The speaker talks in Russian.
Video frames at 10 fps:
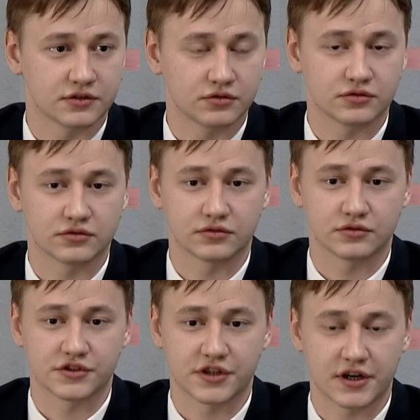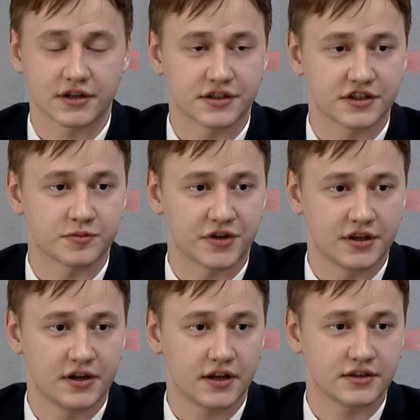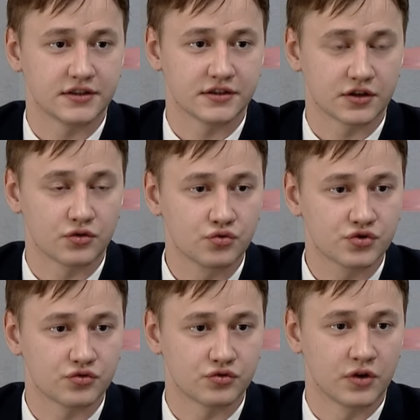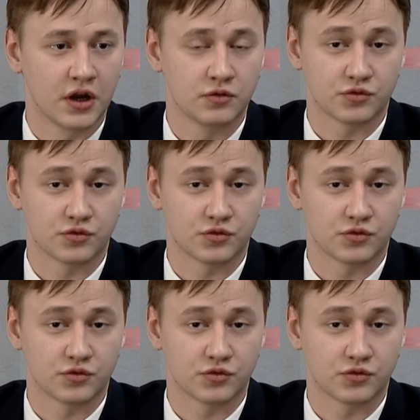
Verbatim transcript: оно старается распределять и нагрузку.